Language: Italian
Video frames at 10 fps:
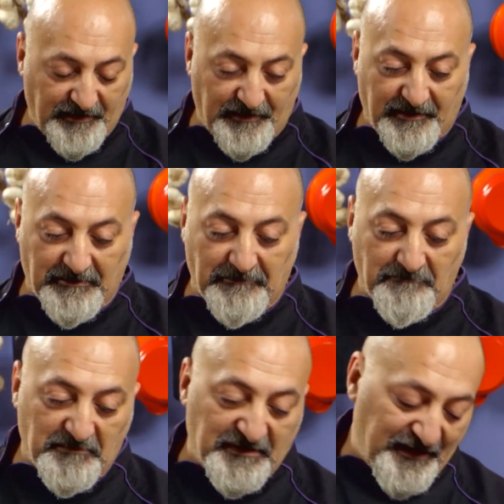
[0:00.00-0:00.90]
e
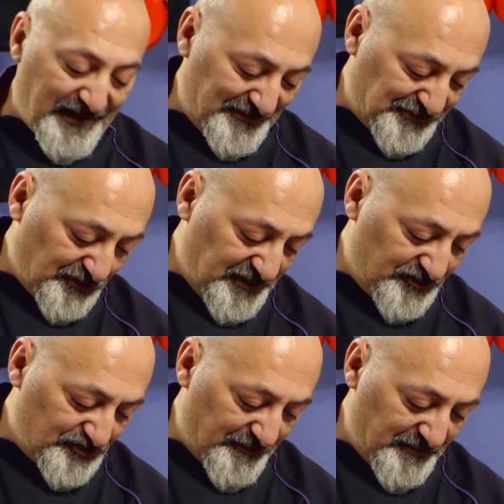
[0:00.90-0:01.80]
ehm, rialzo
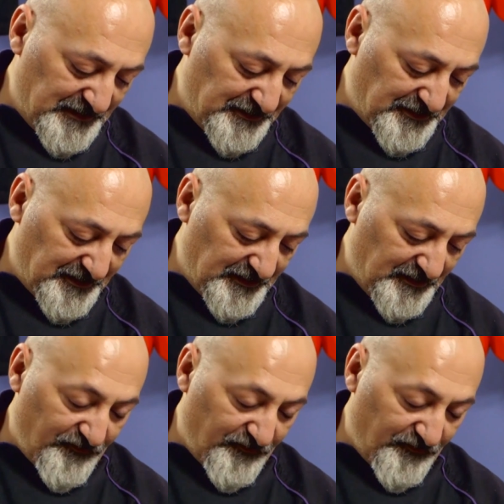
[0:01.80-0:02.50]
leggermente